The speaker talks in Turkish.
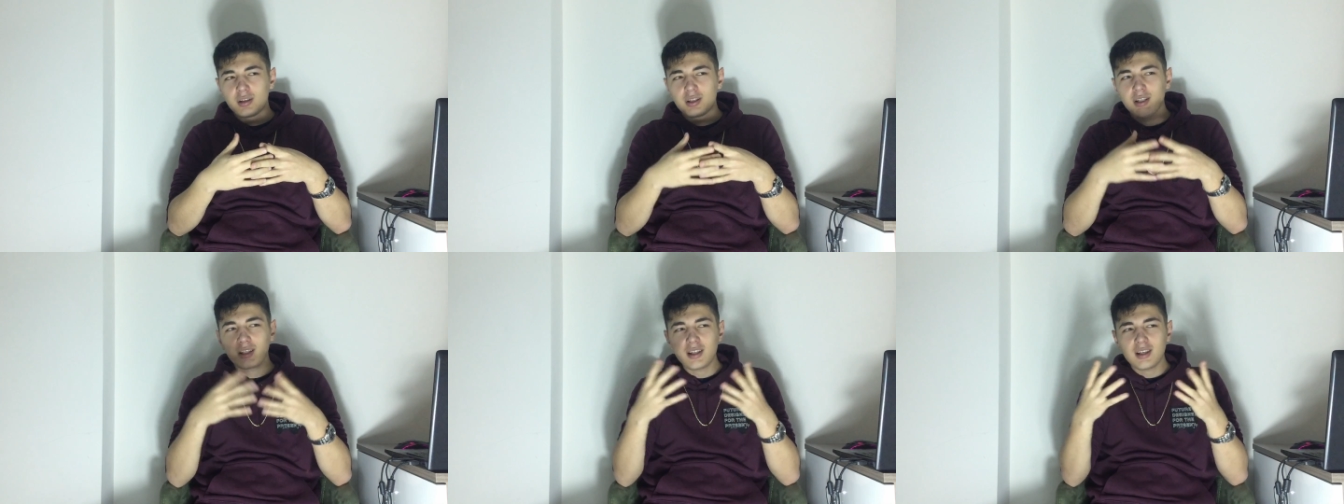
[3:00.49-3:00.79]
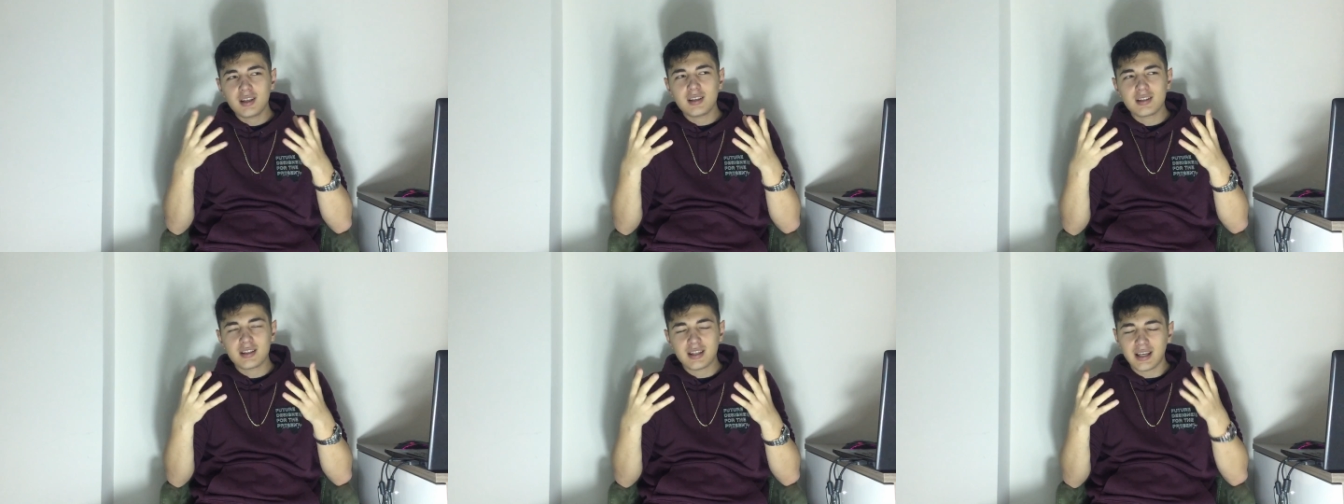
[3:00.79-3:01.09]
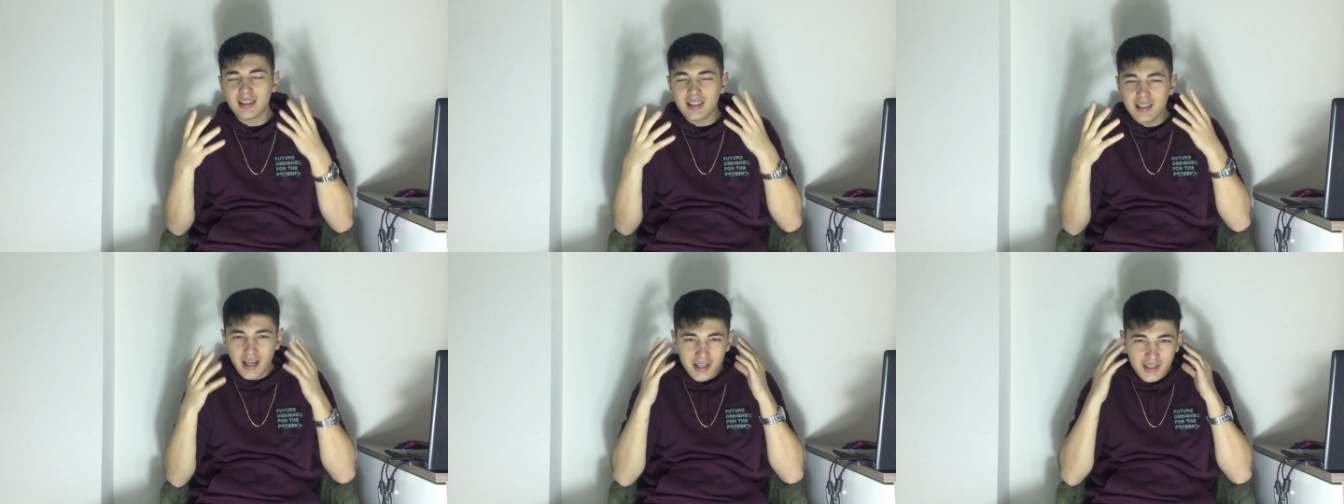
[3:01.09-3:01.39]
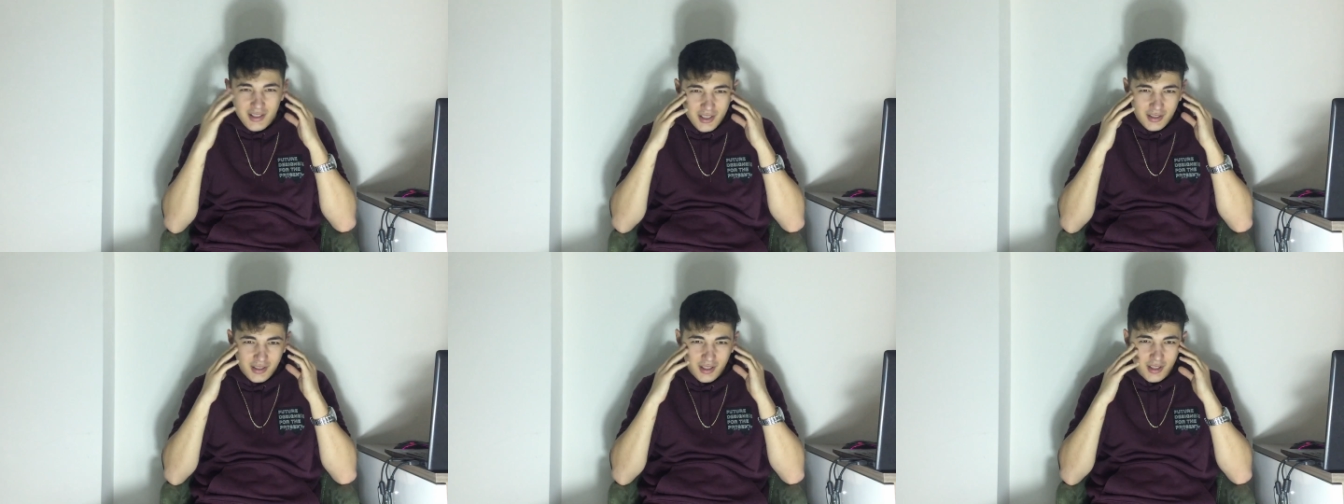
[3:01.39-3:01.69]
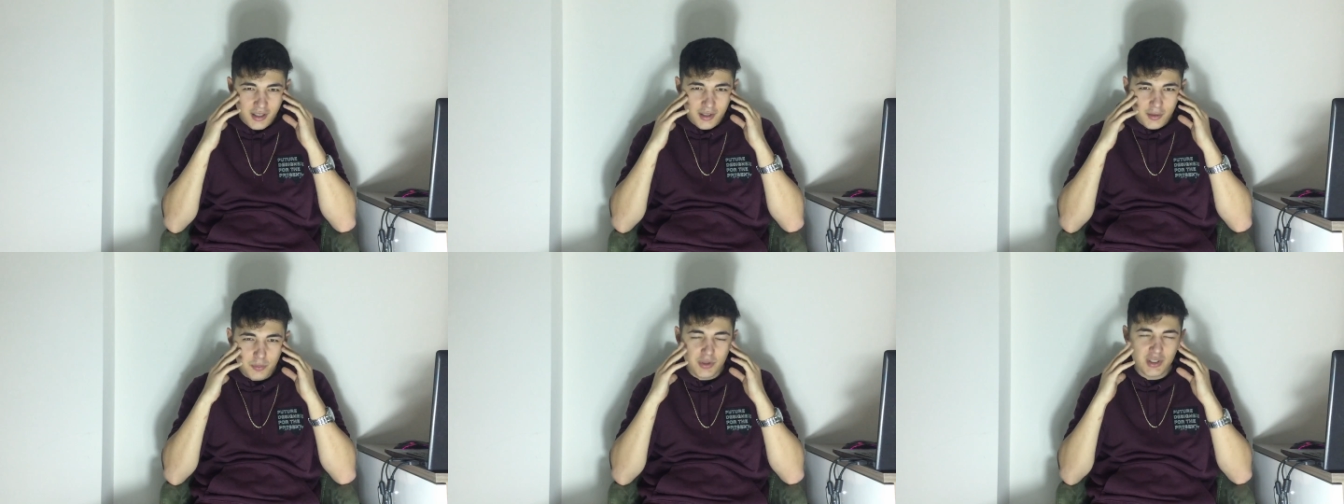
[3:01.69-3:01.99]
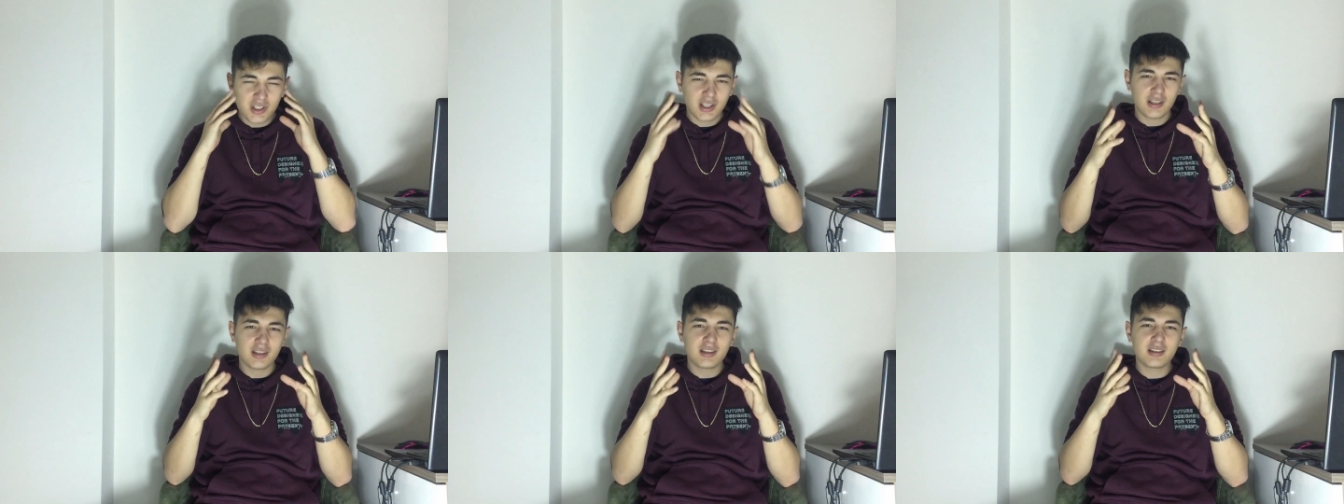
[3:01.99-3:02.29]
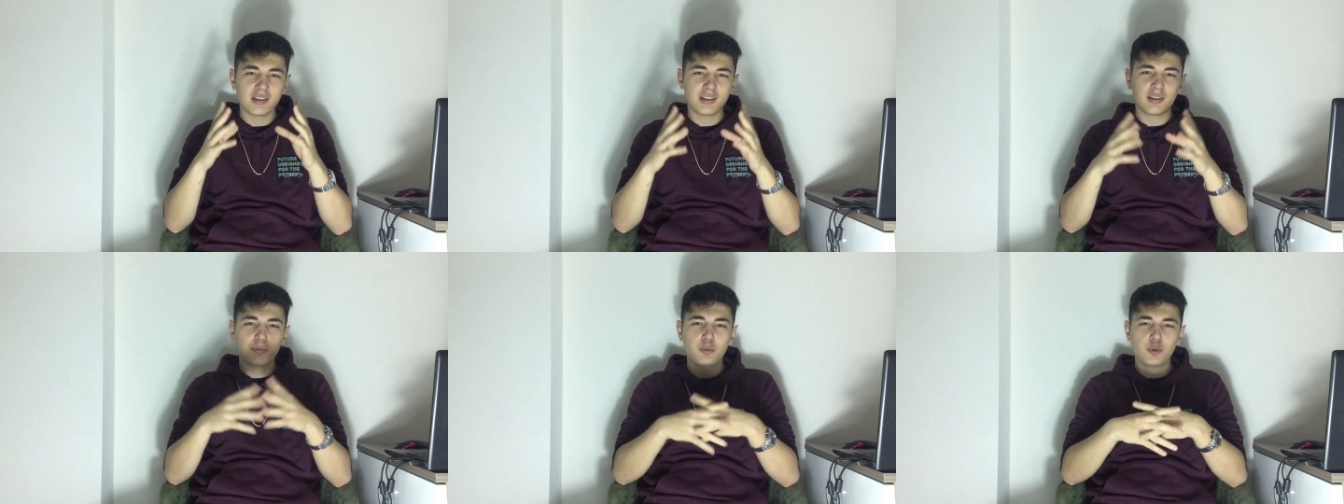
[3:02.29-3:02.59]
Ya da sen gerçekten hani bir şey
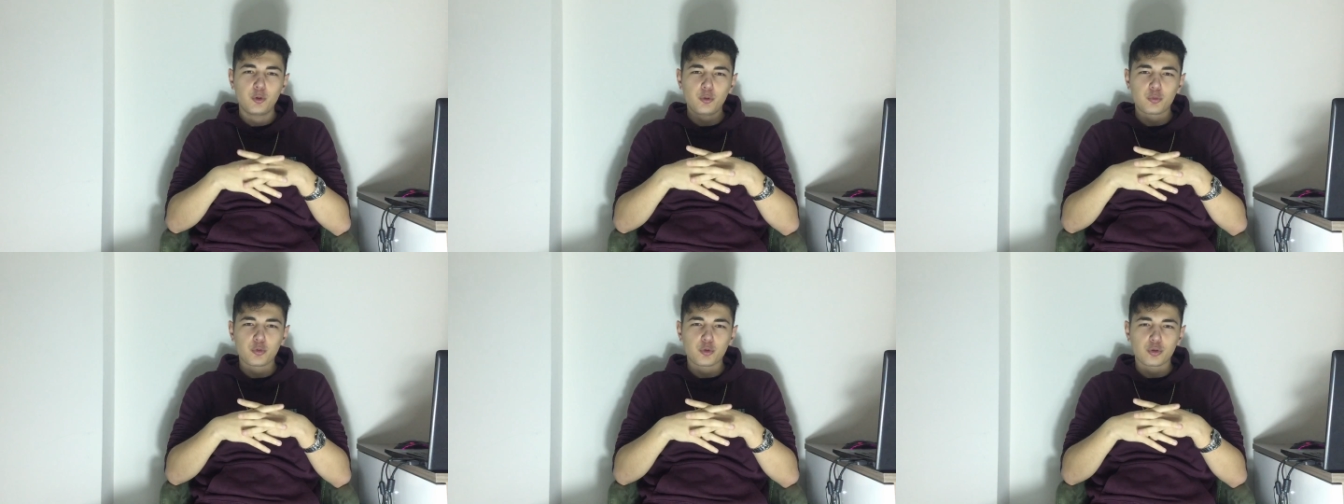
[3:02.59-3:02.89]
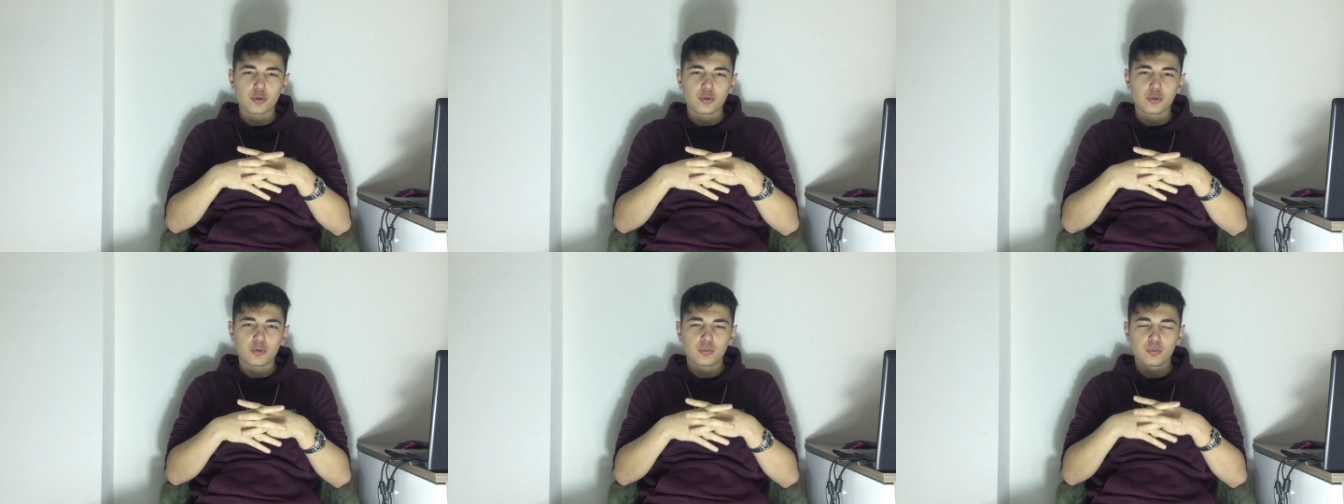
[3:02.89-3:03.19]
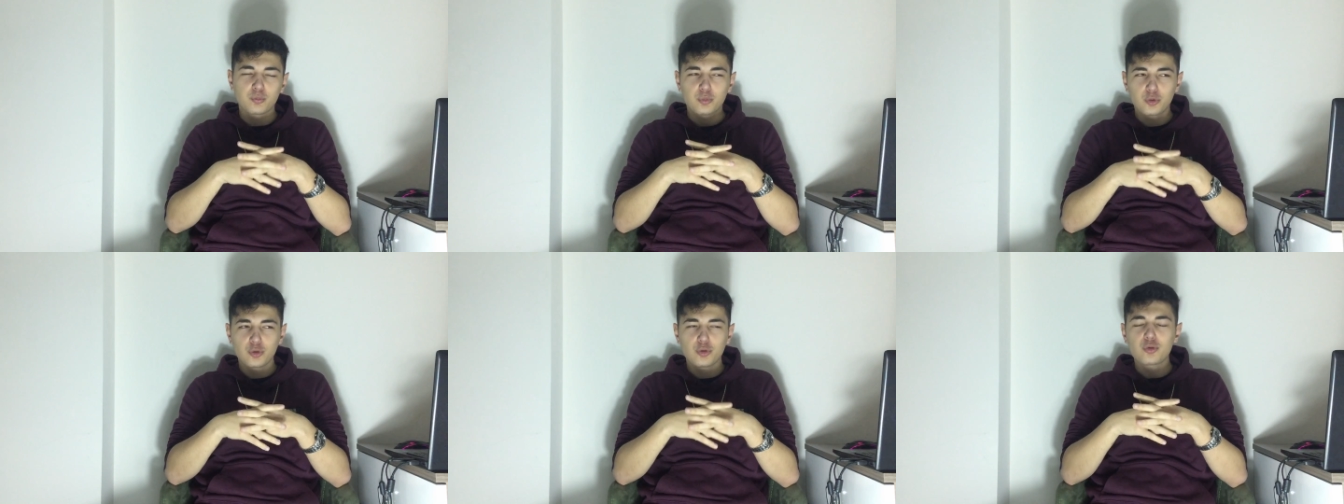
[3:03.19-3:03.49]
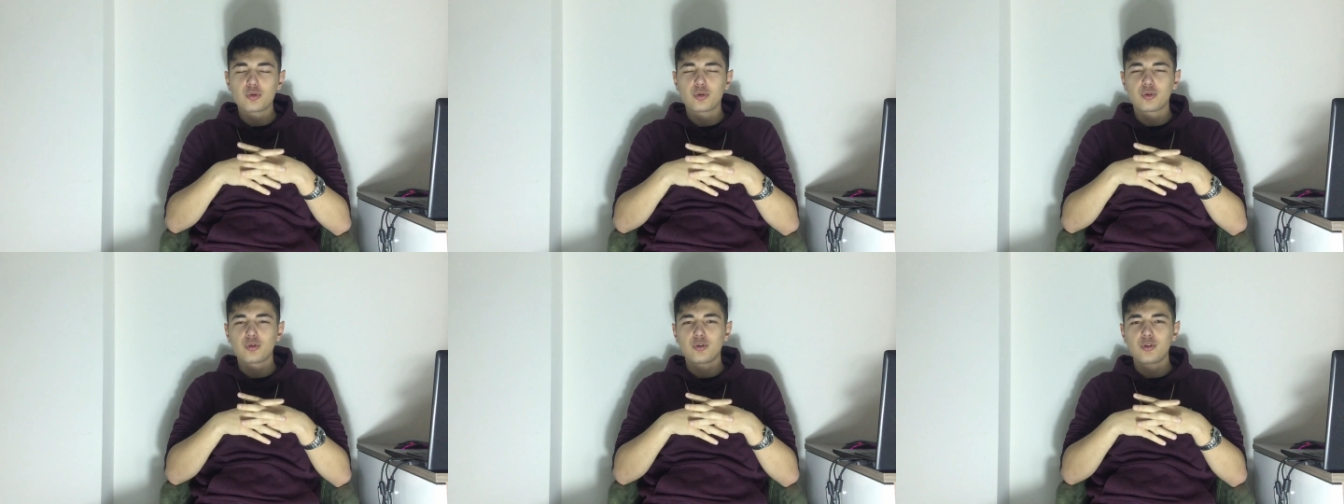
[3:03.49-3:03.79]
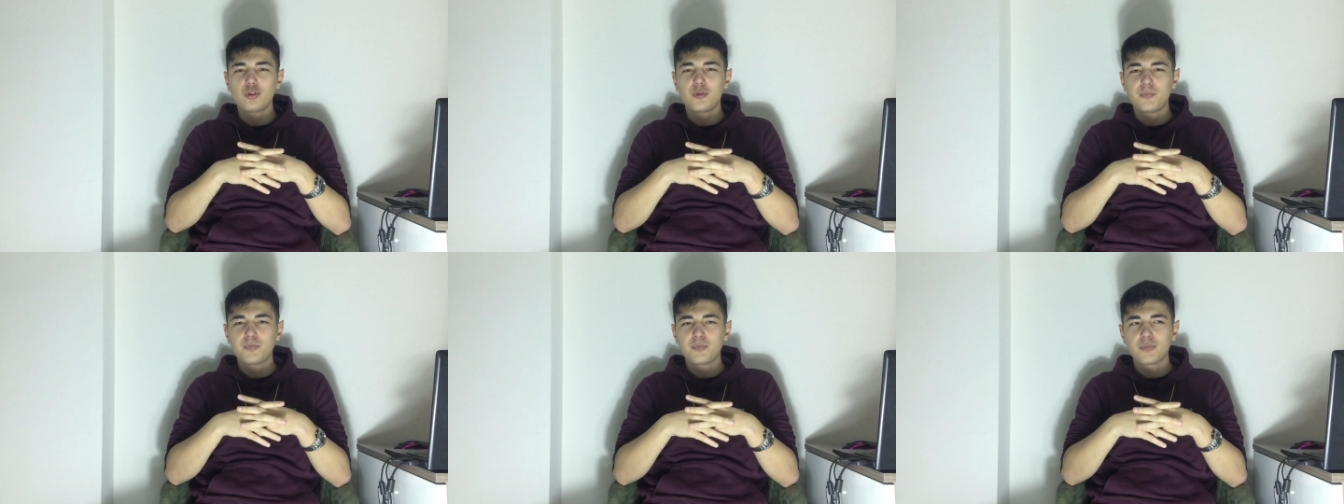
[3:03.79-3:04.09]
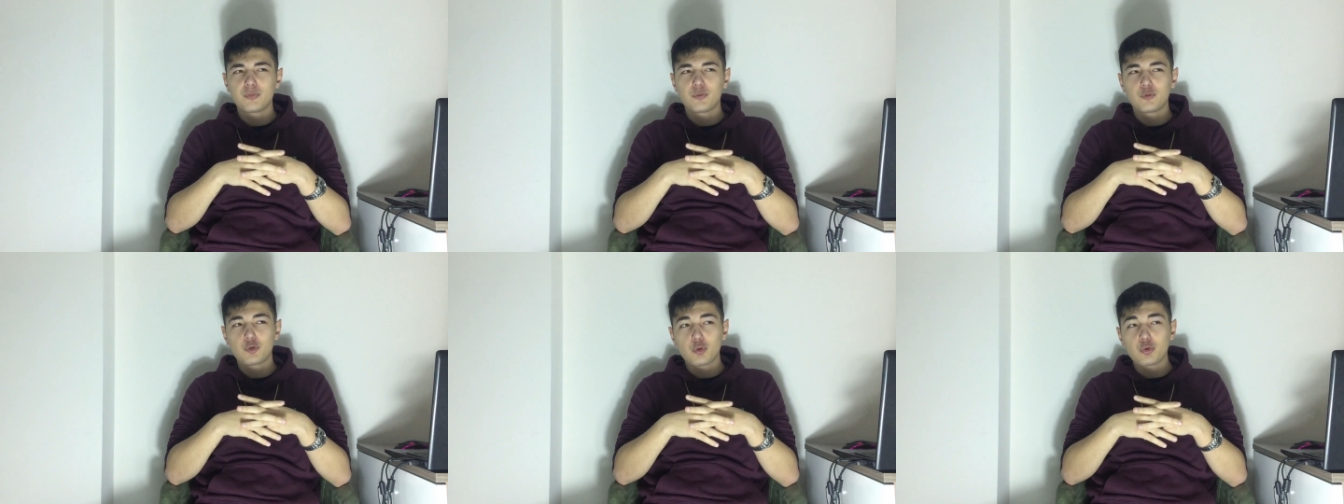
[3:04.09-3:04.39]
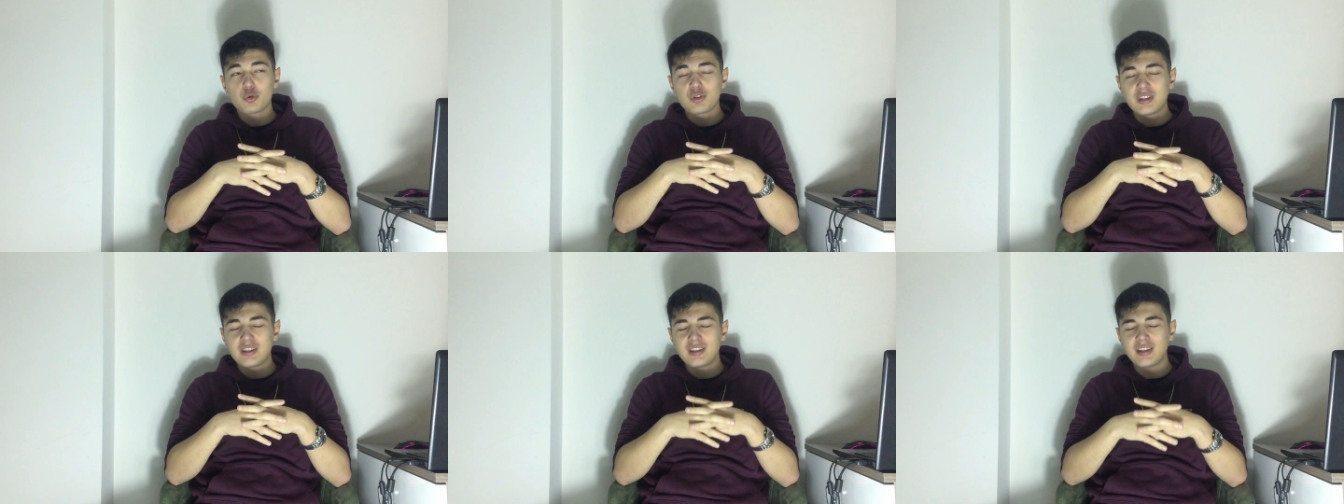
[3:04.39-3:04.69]
hissedebiliyor musun? Bunu soruyor. Çok